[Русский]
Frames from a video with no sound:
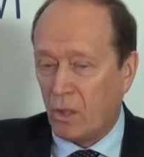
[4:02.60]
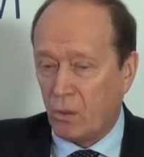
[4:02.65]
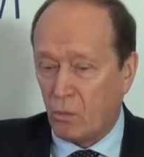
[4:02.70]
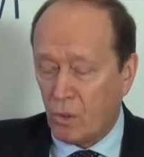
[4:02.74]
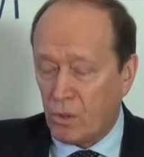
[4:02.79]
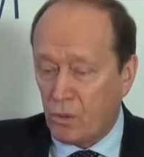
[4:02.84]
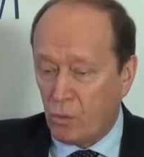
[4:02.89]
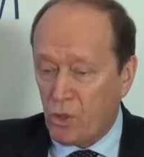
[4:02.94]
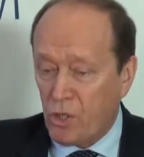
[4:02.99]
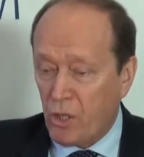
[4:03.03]
То
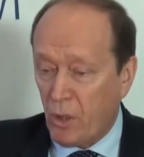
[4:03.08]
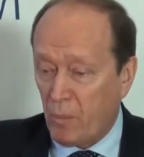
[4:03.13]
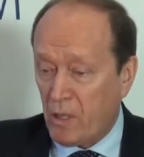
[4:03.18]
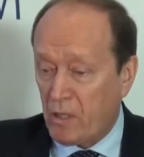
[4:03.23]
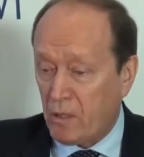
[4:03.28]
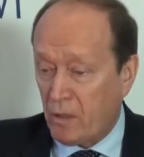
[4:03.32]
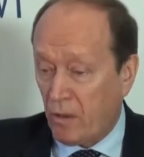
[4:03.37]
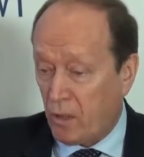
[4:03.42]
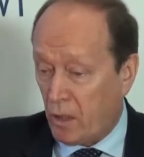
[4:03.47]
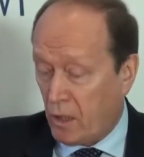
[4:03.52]
есть точка
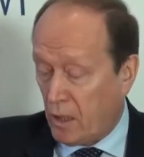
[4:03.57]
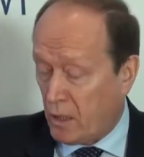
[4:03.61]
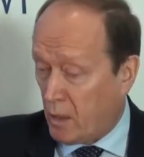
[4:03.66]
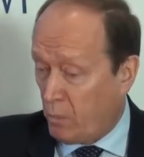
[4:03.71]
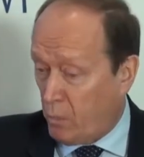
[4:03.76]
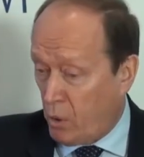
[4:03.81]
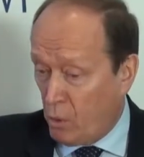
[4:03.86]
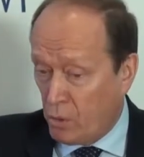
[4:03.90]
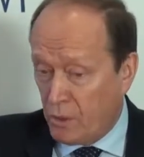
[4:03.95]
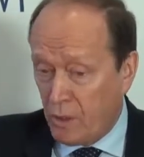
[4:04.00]
поставлена. Это
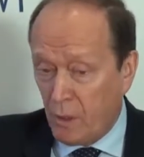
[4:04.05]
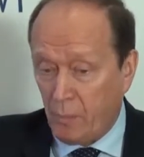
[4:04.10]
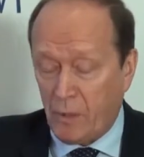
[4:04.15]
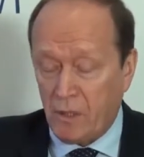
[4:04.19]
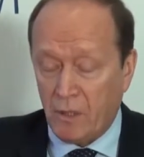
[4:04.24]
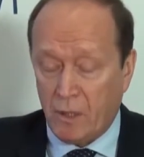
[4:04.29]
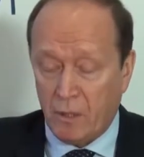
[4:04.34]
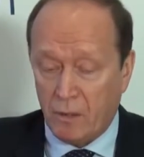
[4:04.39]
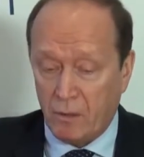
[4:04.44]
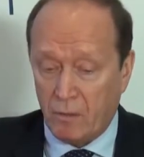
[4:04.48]
плюс
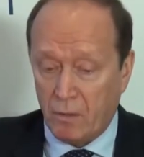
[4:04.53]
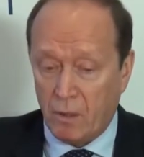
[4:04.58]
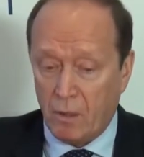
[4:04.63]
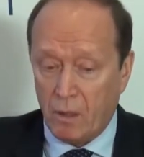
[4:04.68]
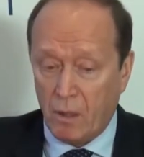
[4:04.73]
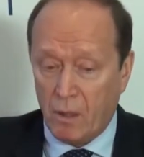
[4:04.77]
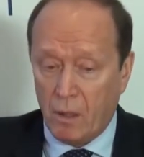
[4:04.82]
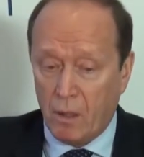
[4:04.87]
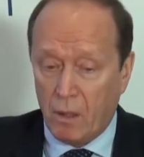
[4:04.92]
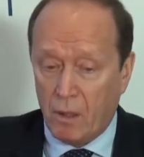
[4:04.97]
непосредственно.
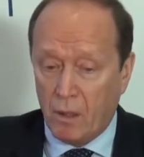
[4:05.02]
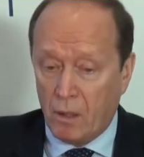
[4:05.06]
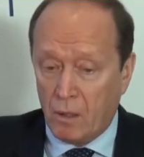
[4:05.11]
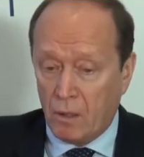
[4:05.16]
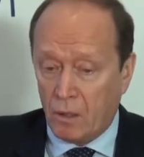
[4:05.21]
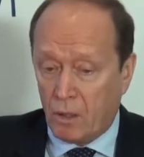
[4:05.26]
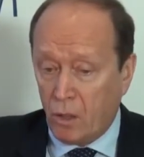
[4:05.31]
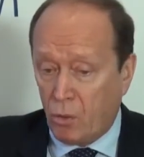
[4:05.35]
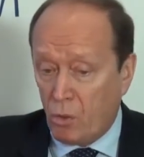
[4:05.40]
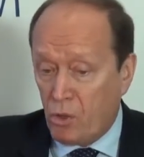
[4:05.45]

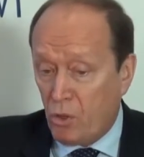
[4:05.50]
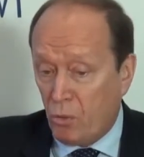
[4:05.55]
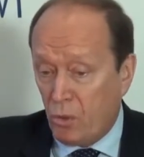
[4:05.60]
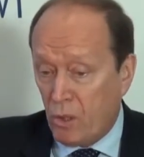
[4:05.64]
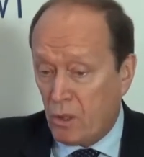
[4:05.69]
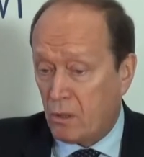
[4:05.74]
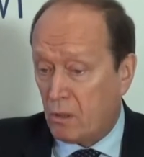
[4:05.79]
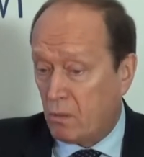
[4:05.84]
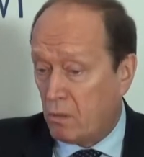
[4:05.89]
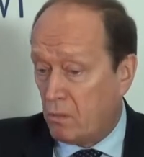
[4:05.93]
Следующее у
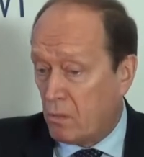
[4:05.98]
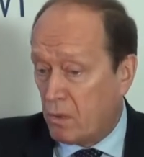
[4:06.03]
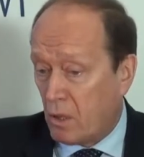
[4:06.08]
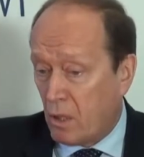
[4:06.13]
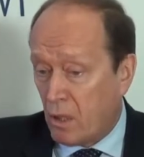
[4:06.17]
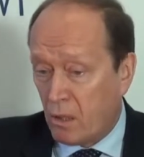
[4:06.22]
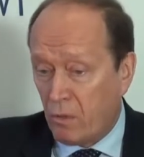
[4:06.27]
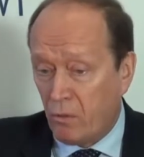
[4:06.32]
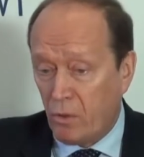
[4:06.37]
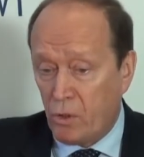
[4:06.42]
нас,
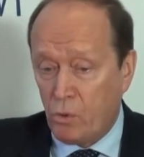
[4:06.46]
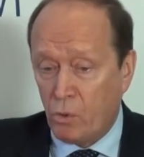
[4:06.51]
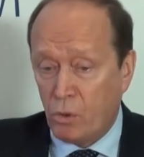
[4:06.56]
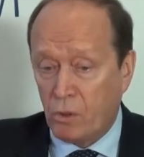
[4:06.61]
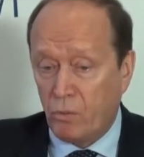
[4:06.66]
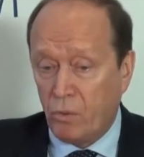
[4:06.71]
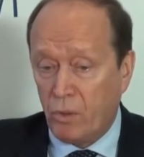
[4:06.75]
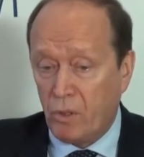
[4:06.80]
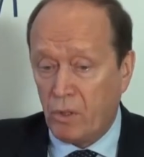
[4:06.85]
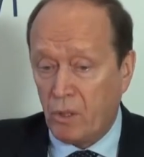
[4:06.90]
как вы
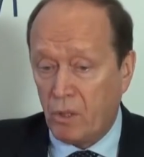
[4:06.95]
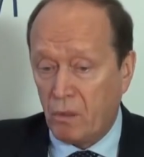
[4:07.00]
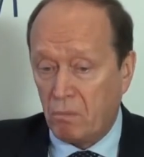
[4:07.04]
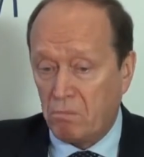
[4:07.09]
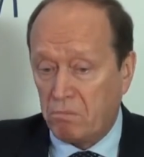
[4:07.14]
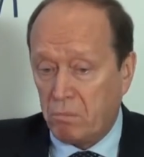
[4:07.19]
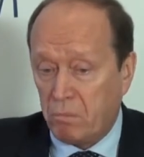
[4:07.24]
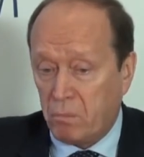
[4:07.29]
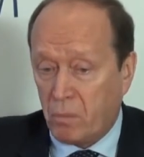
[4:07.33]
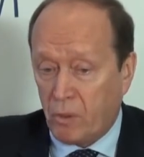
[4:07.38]
чувствуете,
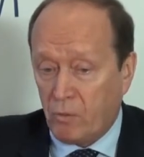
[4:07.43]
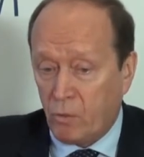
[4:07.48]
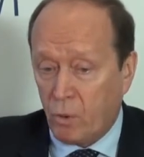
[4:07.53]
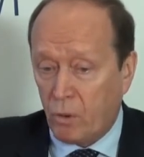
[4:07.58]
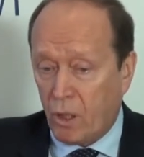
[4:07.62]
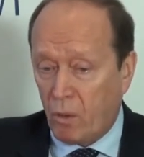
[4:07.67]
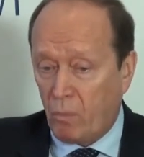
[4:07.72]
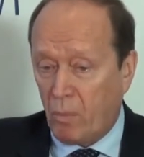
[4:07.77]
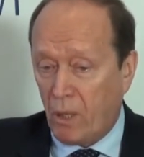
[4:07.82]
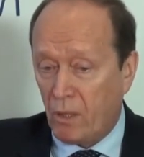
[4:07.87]
все
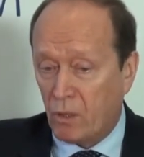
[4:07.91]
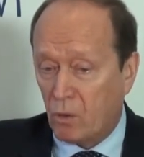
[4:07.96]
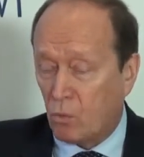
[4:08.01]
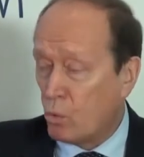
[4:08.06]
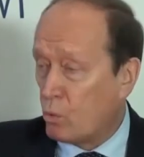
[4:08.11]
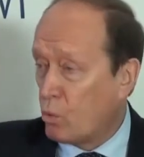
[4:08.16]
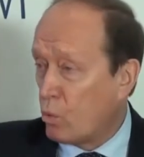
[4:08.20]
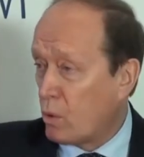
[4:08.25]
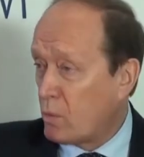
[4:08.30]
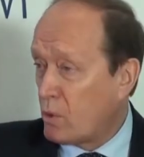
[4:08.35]
нормально с
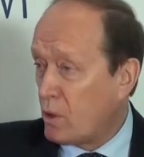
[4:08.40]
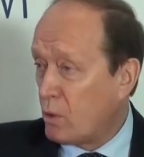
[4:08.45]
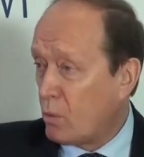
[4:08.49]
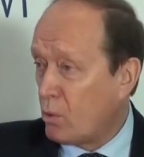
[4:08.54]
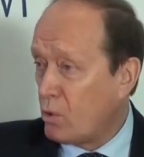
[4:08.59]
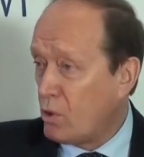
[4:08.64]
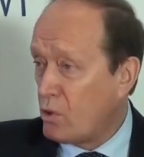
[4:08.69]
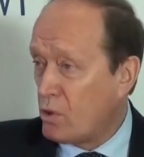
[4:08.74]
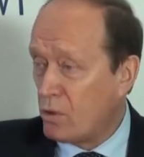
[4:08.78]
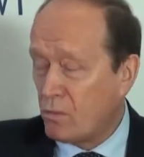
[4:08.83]
культурным
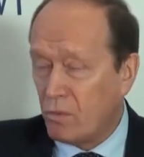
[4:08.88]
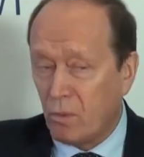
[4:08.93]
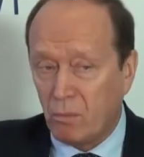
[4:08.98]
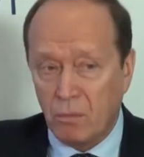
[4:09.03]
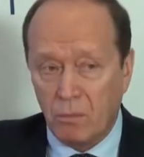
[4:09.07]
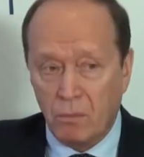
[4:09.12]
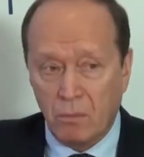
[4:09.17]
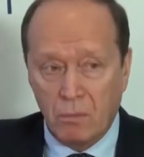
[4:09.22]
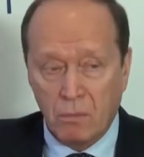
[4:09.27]
сотрудничеством.